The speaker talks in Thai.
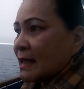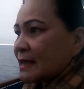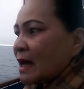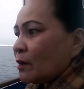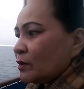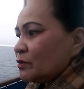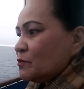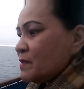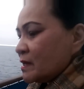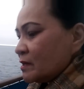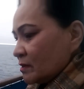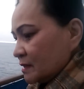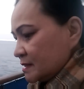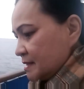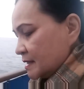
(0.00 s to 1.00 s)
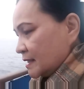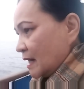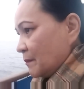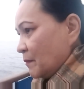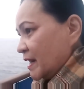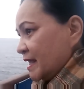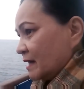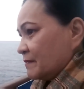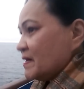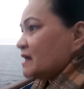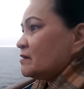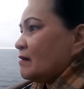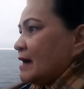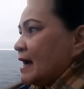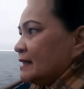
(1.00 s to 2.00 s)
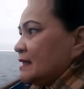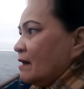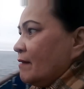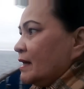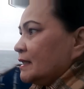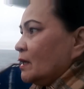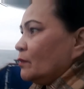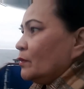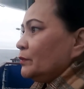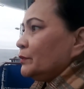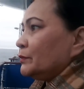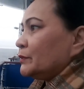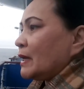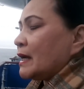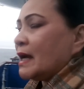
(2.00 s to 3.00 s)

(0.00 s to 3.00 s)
ถ้าคนอยู่เมืองนอกจริงๆกับบ่ได้อยากเบิงหรอกค่ะ แต่ว่าถ้าคนอยู่